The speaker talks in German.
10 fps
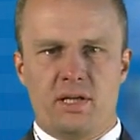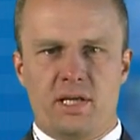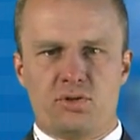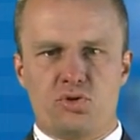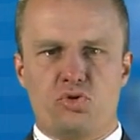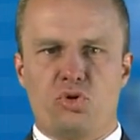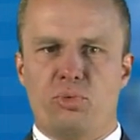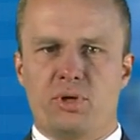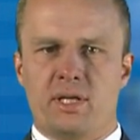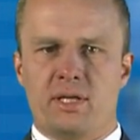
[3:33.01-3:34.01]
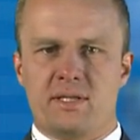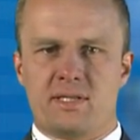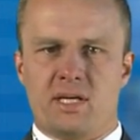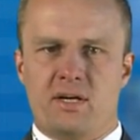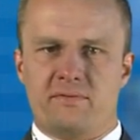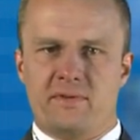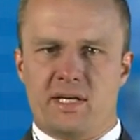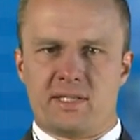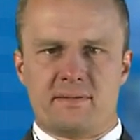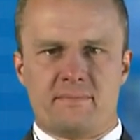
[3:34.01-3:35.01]
elektrische Komponenten des
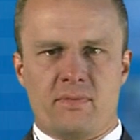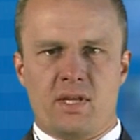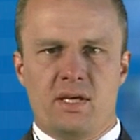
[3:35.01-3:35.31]
Kraftwerks.